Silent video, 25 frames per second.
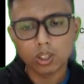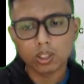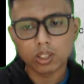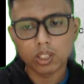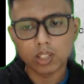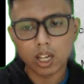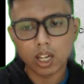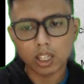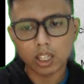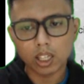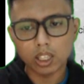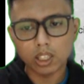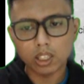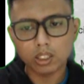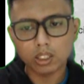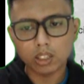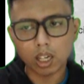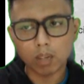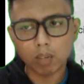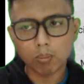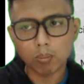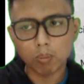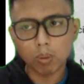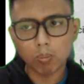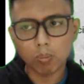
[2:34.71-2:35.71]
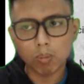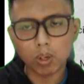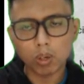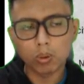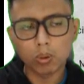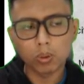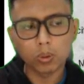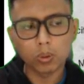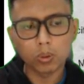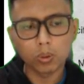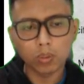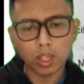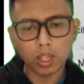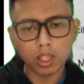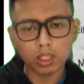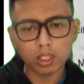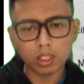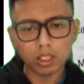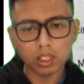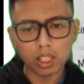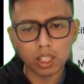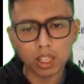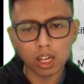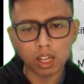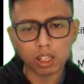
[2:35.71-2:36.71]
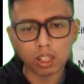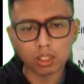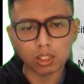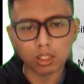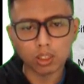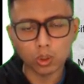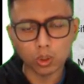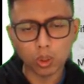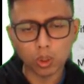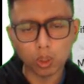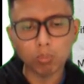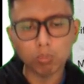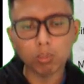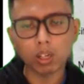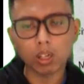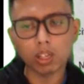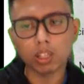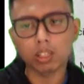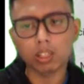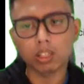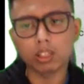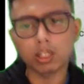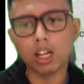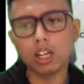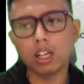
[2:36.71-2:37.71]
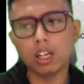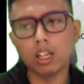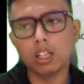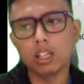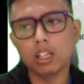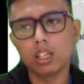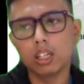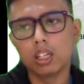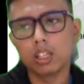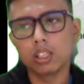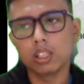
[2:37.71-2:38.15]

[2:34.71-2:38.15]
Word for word: dari sabuk pegunungan yang cukup terkenal